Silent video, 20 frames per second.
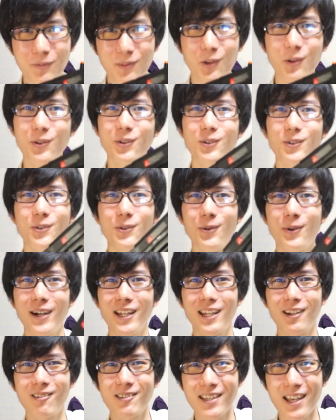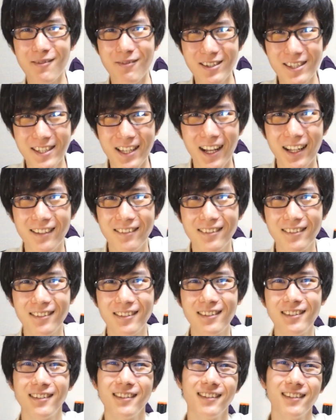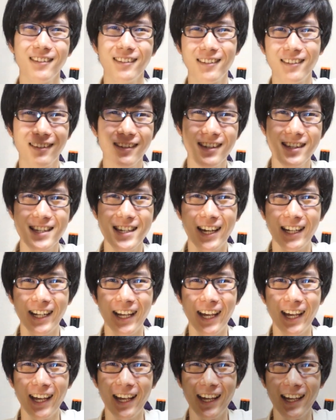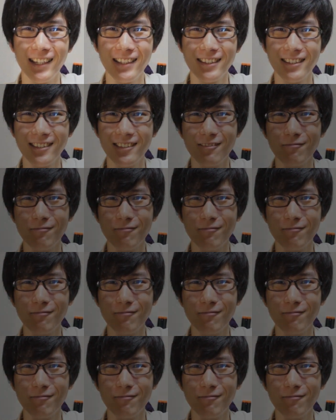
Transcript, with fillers: という動画でございました。じゃあねー。